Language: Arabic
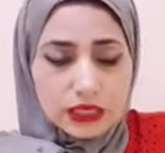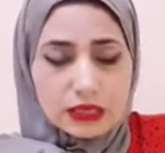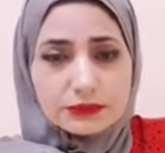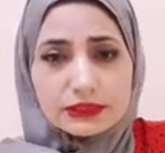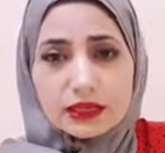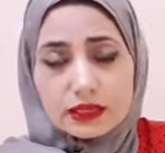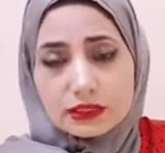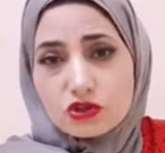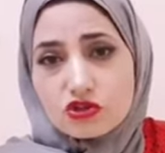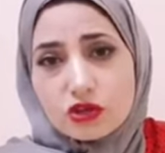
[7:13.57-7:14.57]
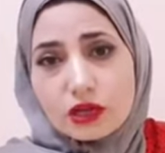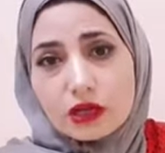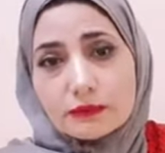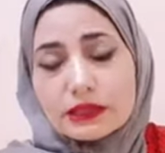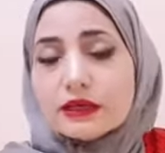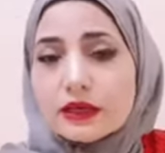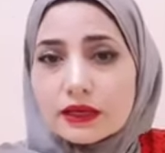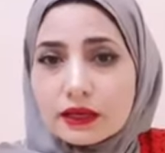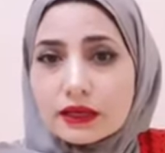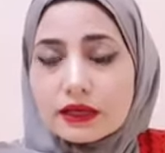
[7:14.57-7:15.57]
ابتداء ان شاء الله من
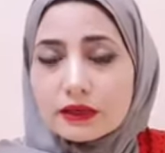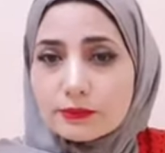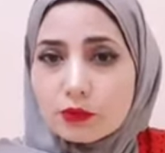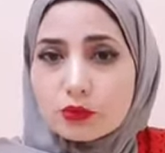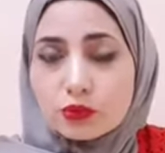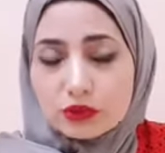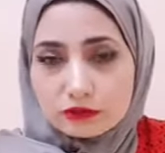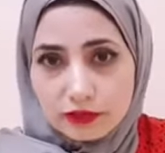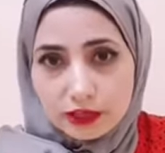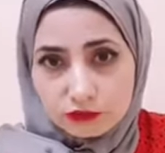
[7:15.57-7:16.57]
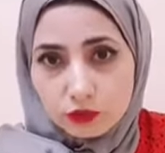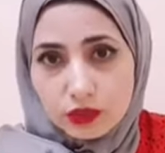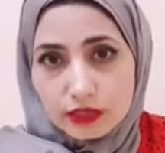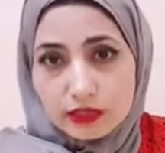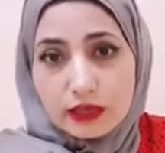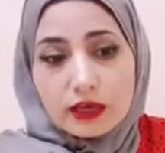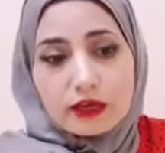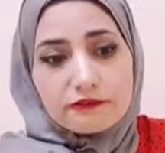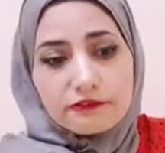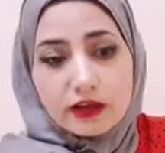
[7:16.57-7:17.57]
آه، موضوع الفايف واي
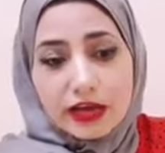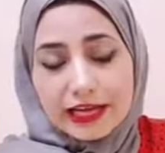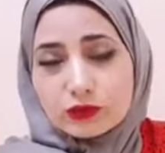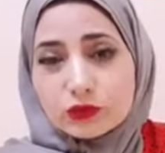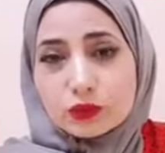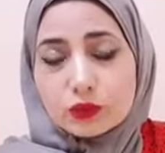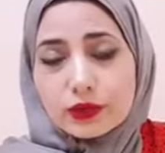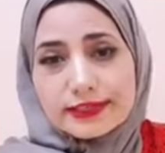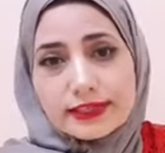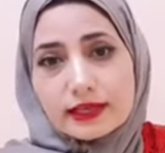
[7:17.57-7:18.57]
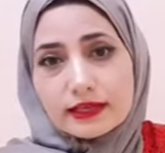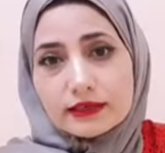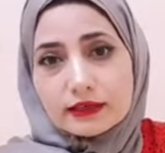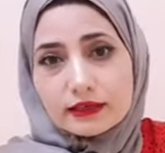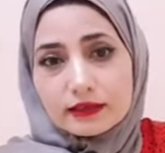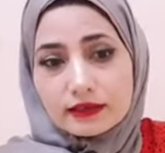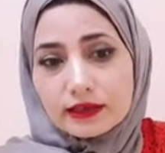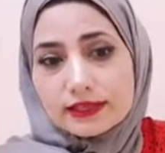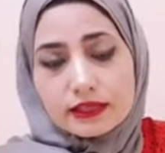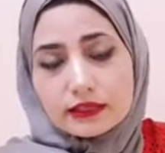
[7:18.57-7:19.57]
فحيكون هو اسهل
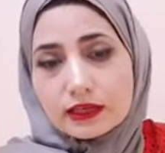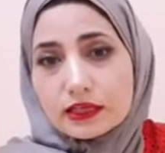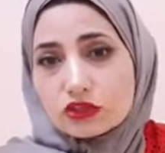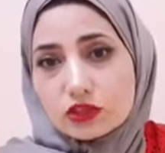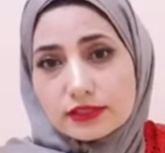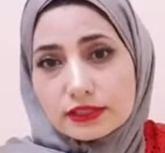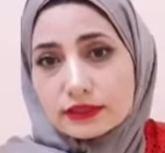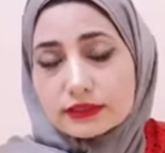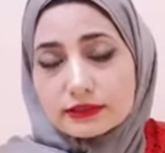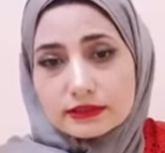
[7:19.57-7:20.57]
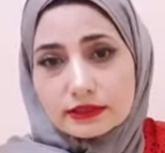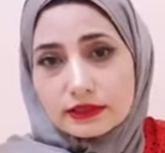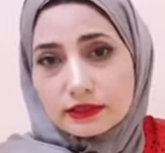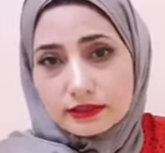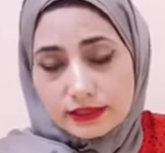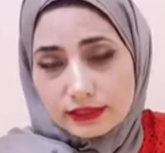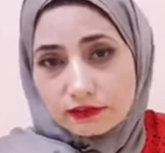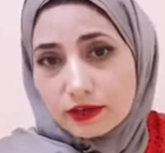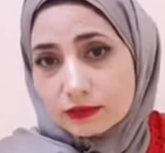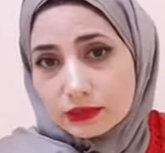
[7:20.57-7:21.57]
اسهل لاي شخص يريد آه،
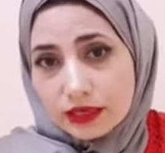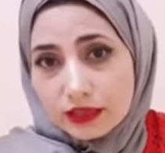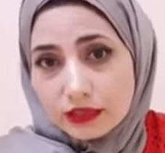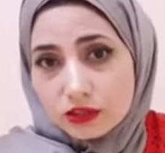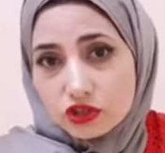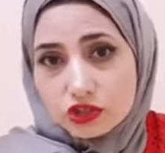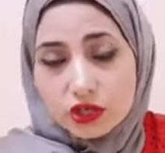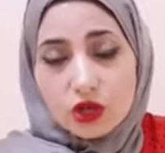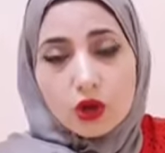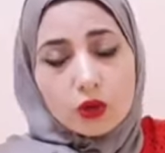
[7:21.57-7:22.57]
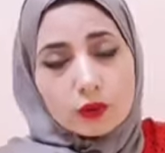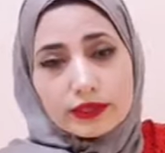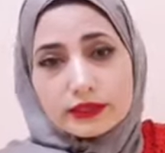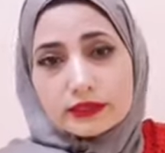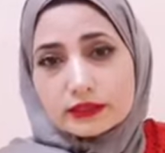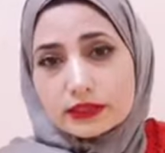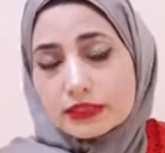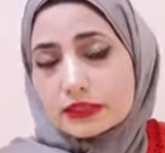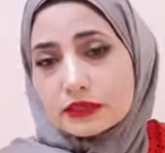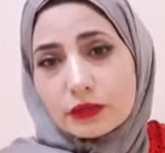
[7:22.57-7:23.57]
يستفاد من هذا الشيء ويريد
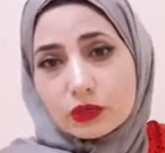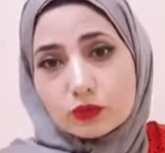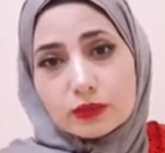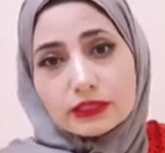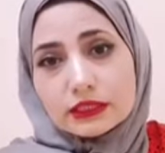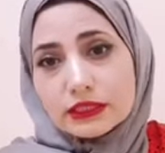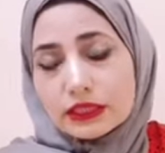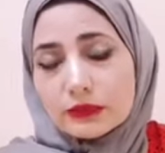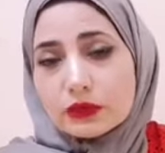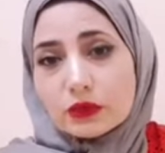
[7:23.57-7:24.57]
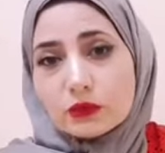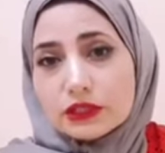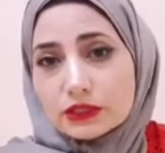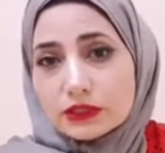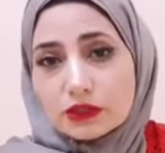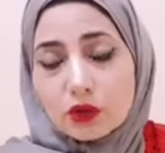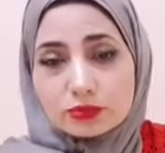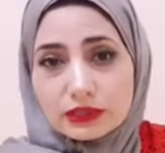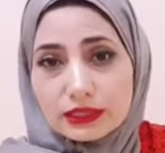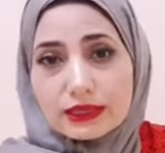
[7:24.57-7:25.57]
ينزل المعلومات اللي يحبها واللي يريدها
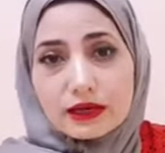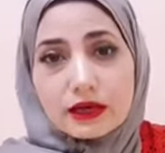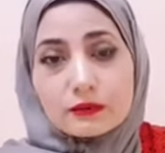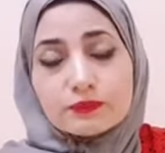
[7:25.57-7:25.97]
وبطريقه